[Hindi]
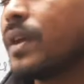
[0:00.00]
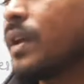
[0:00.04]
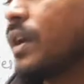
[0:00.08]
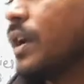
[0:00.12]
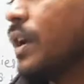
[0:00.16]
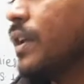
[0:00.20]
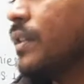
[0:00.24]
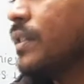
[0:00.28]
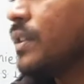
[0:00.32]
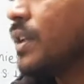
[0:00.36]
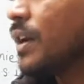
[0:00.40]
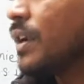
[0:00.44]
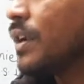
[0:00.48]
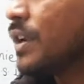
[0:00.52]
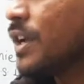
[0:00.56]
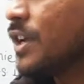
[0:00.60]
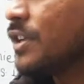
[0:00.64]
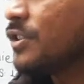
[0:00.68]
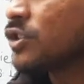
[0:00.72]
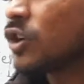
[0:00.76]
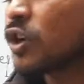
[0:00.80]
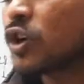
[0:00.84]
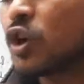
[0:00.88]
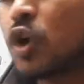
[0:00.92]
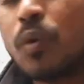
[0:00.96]
इन द
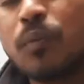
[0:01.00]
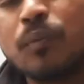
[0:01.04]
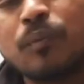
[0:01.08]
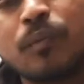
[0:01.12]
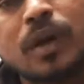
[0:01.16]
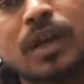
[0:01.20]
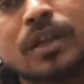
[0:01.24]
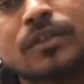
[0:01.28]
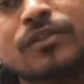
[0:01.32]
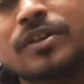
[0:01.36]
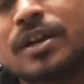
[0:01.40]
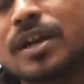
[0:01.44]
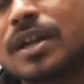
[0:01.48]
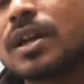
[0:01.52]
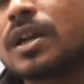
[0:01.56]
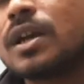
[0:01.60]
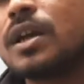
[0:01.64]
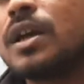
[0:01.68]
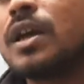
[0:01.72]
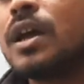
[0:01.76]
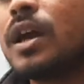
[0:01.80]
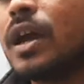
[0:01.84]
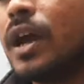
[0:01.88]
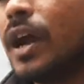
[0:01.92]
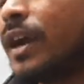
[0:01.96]
नेचर ऑफ मर्जर
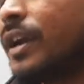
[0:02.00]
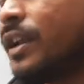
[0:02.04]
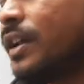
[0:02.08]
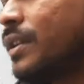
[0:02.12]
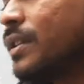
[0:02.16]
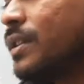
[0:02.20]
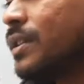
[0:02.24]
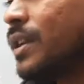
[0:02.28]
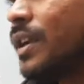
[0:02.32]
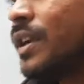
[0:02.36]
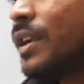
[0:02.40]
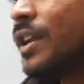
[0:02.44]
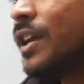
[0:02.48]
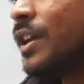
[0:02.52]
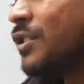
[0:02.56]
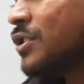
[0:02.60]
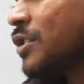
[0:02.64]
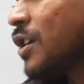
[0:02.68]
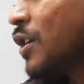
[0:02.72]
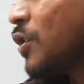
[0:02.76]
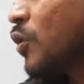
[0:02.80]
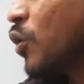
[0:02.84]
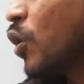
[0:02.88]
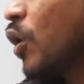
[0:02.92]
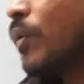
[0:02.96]
एंड इन द
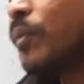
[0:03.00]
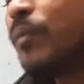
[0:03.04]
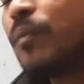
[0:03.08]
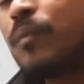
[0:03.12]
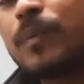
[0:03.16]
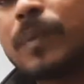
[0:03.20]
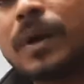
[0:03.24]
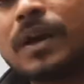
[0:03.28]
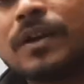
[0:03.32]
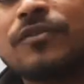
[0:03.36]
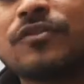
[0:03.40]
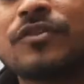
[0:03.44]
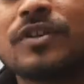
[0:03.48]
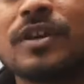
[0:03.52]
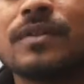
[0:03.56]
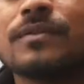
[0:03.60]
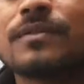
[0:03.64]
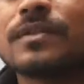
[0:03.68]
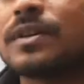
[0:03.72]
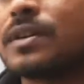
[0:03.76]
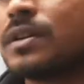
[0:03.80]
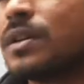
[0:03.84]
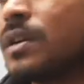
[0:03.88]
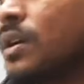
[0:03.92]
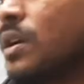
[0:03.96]
नेचर ऑफ
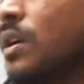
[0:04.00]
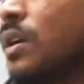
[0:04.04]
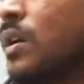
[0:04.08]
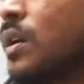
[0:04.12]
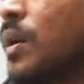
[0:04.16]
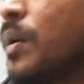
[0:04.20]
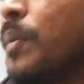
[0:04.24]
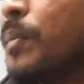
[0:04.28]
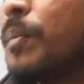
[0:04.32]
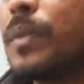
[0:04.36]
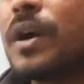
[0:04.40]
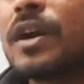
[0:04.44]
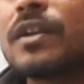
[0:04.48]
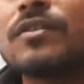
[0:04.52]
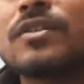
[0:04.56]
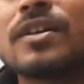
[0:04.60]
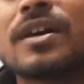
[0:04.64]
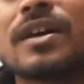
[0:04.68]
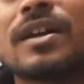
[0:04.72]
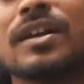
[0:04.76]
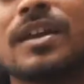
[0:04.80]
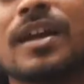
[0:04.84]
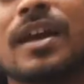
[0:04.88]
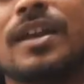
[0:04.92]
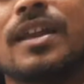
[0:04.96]
परचेजर
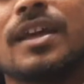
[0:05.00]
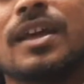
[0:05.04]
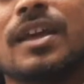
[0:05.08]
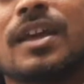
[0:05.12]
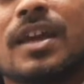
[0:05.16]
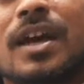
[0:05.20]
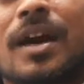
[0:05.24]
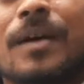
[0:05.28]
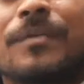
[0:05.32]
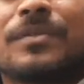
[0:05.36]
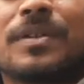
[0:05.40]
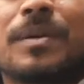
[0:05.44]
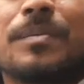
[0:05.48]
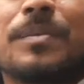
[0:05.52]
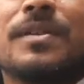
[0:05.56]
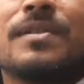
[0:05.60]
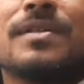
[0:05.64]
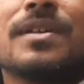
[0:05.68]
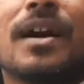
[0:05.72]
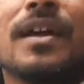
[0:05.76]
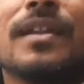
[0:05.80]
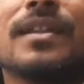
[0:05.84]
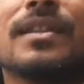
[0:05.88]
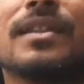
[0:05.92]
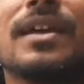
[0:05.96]
मर्जर यानी कि आप सभी
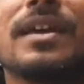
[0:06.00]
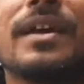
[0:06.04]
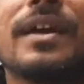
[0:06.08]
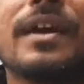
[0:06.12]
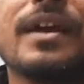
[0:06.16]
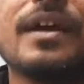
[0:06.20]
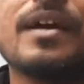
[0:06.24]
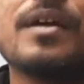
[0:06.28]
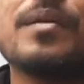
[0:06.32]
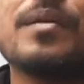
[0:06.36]
जानते हैं